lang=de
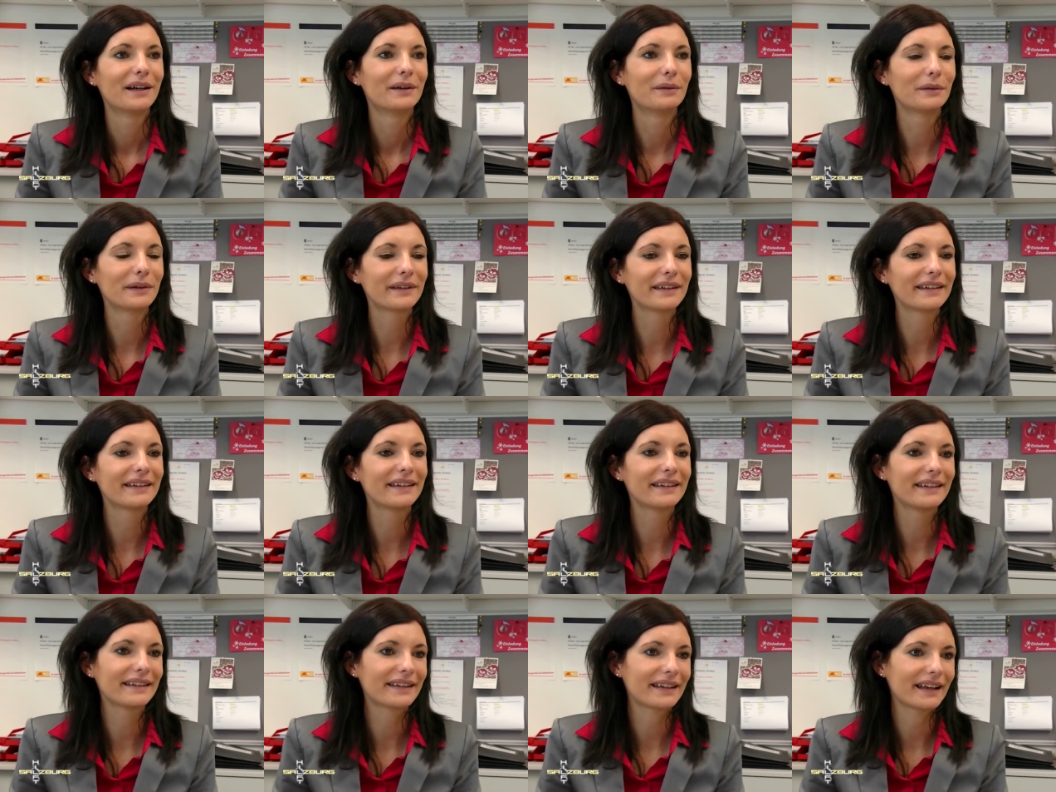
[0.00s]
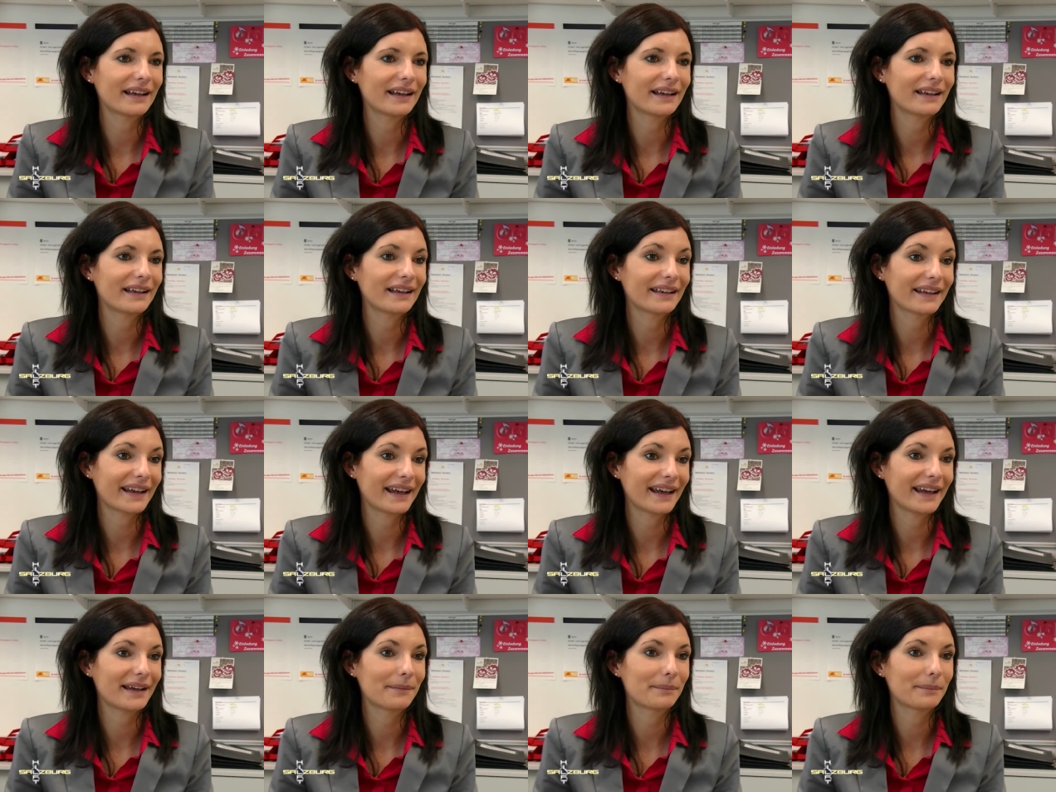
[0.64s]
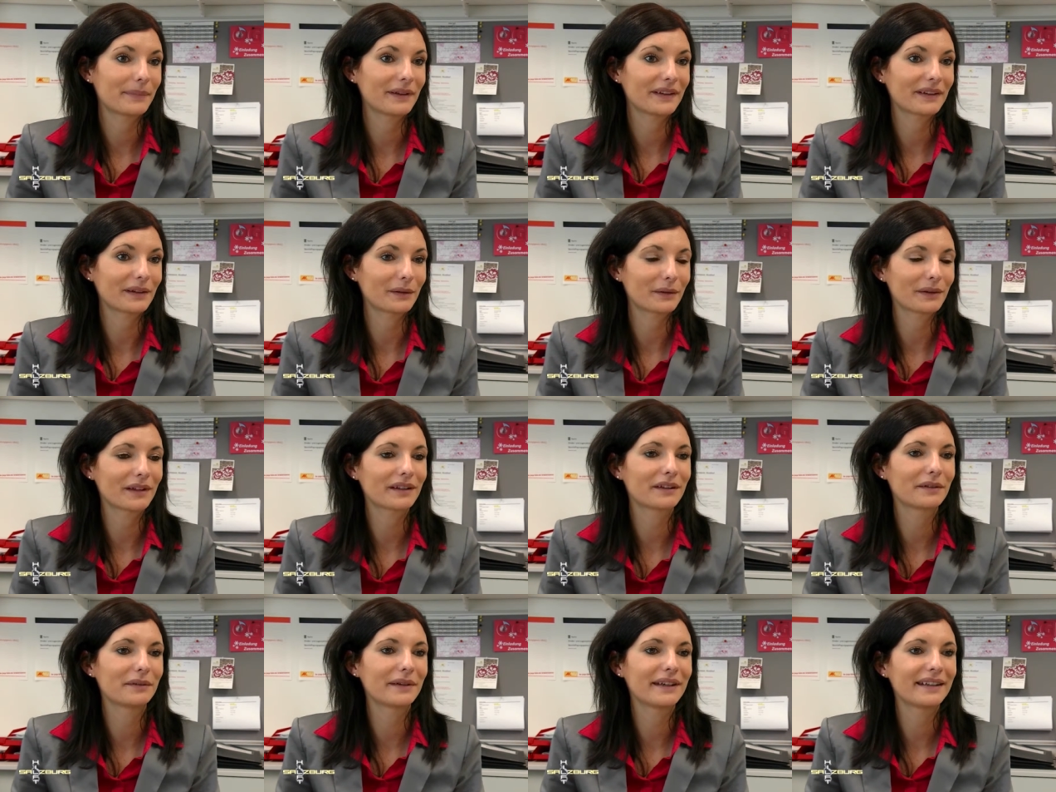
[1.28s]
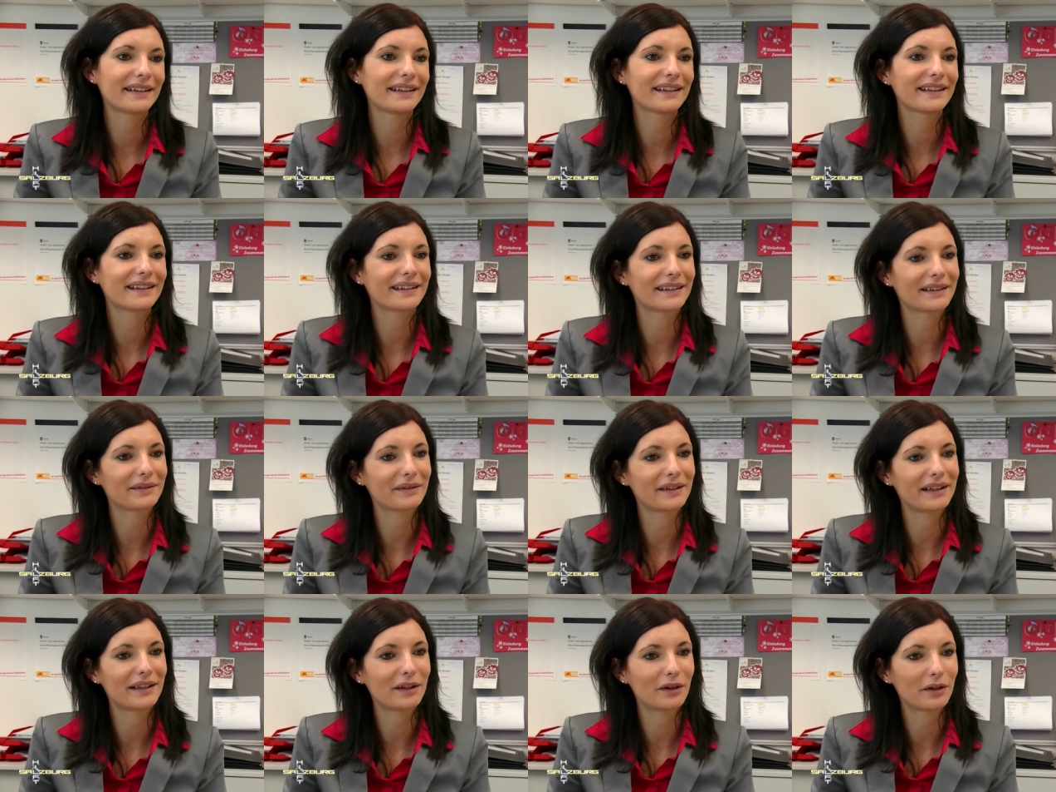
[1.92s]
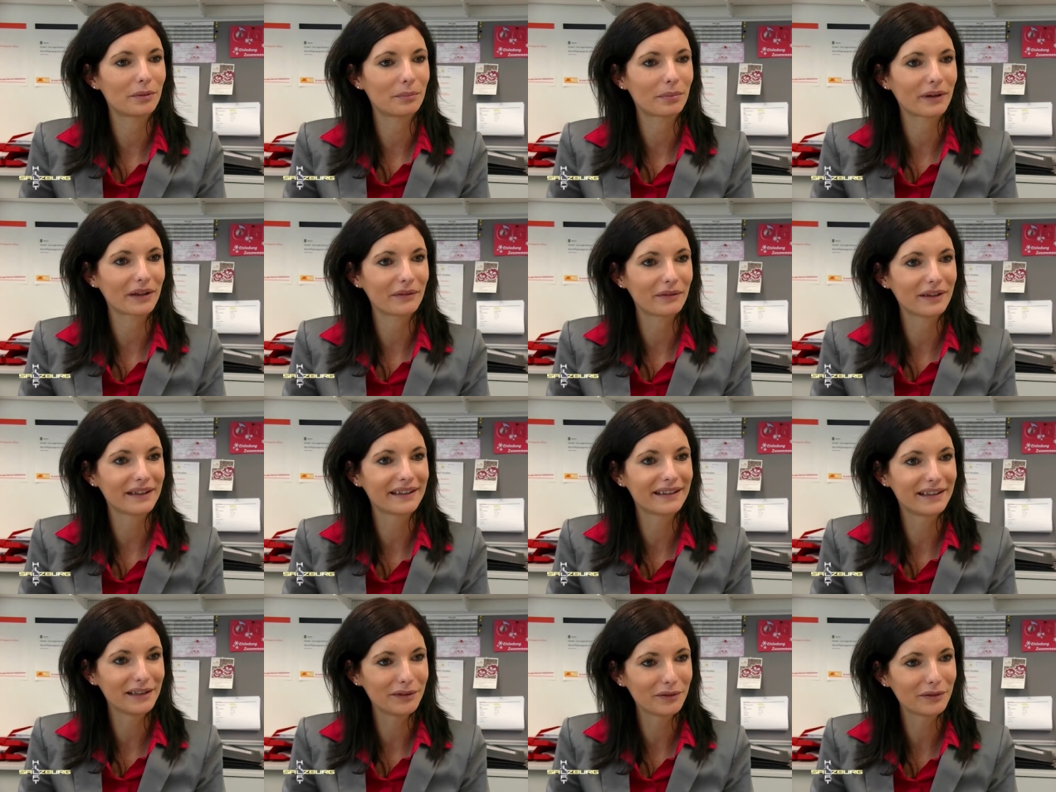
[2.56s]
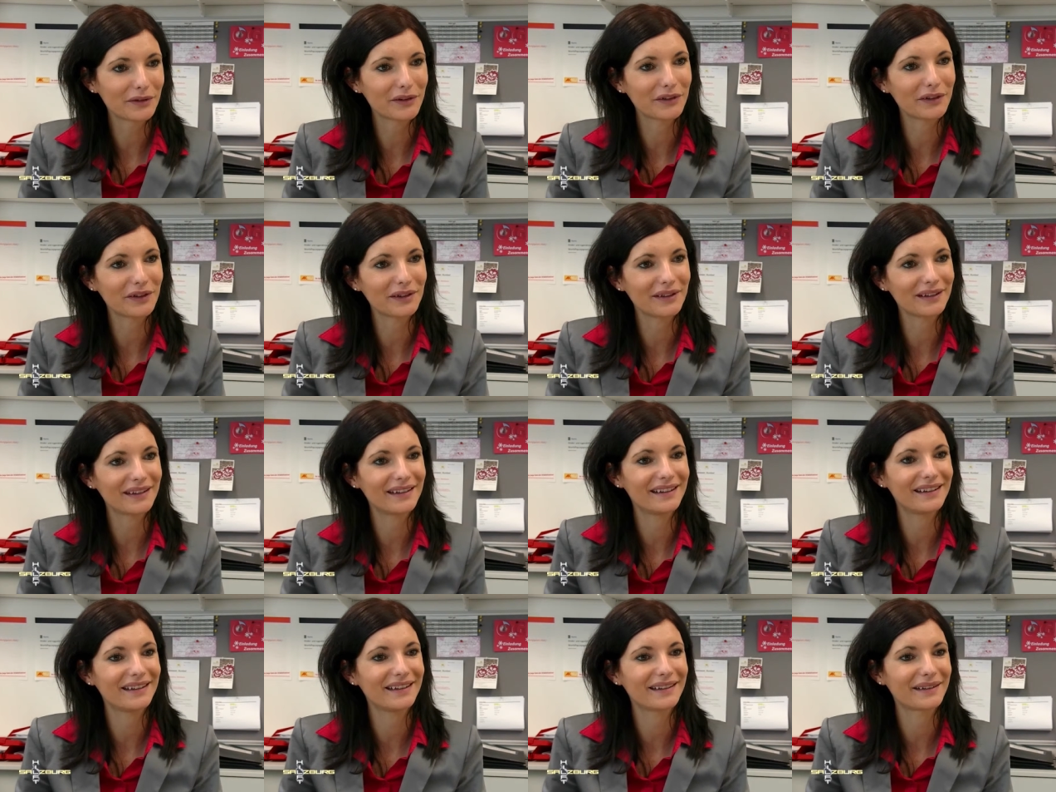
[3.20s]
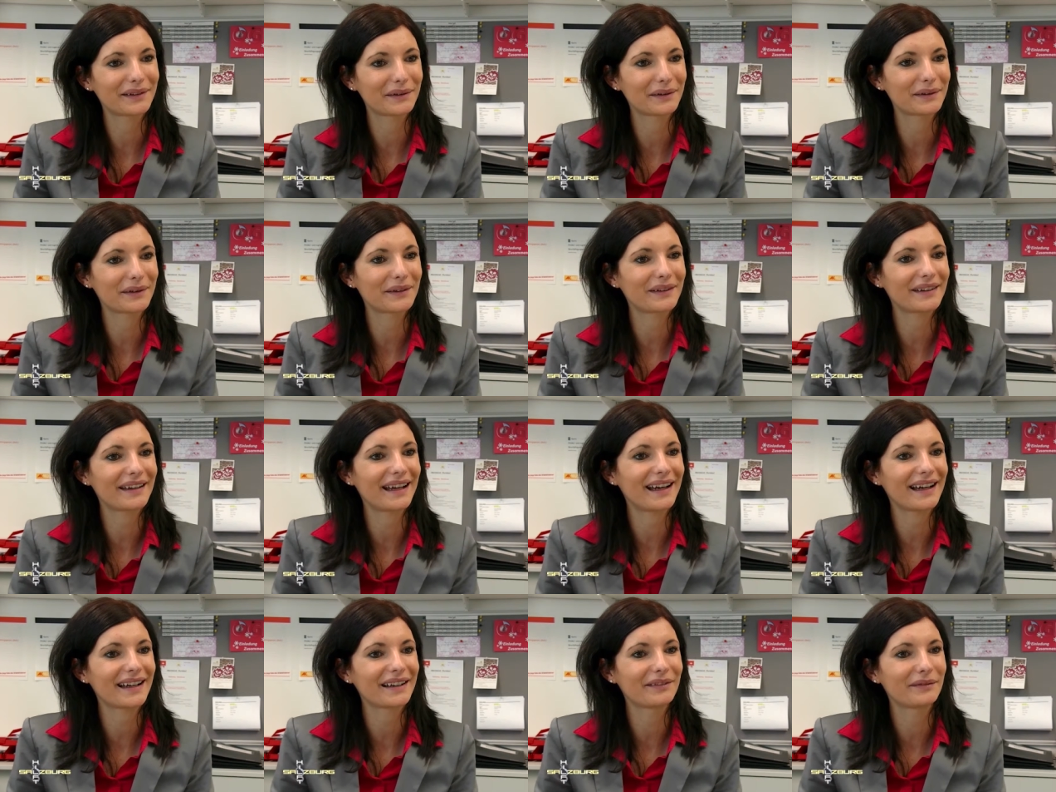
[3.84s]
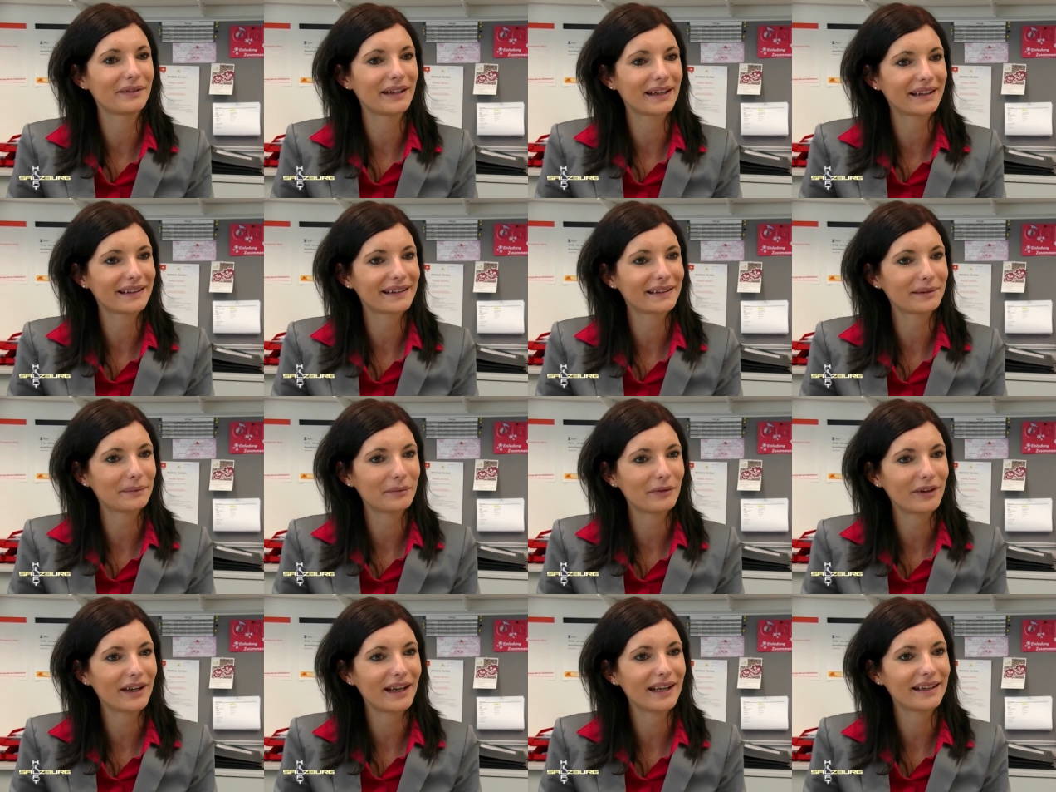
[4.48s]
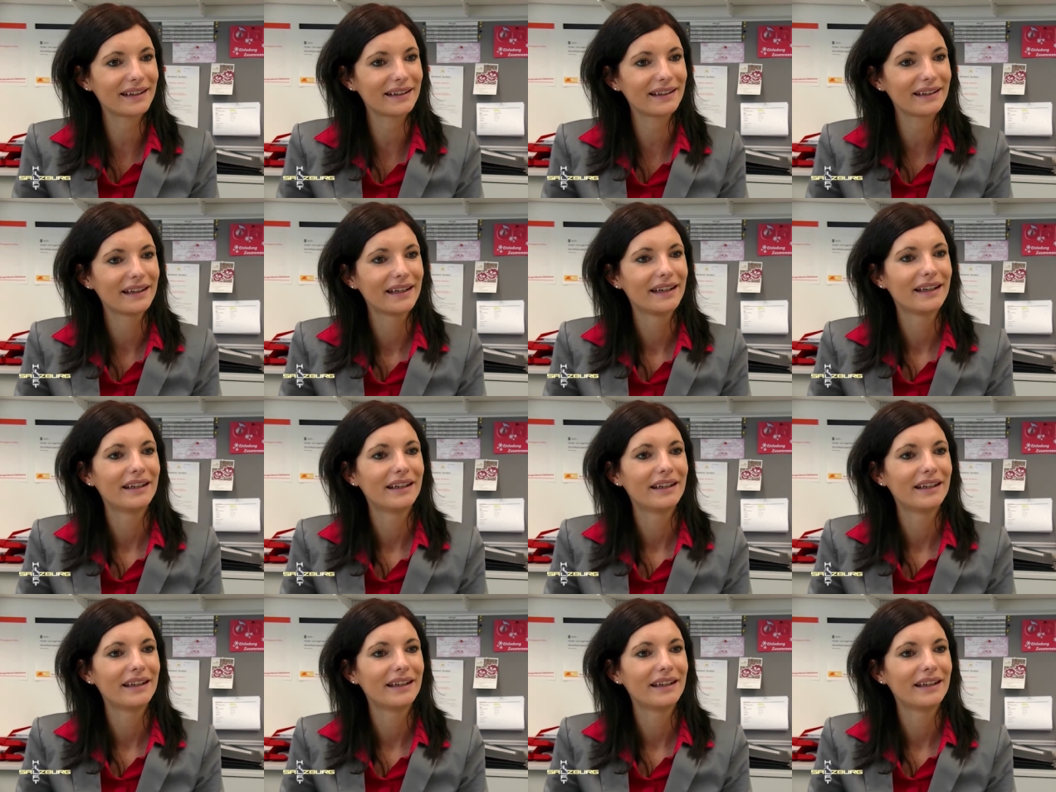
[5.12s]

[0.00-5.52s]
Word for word: Uns ist es da, äh, daher besonders wichtig, dass wir da auch präventiv schon äh, sozusagen wirksam werden.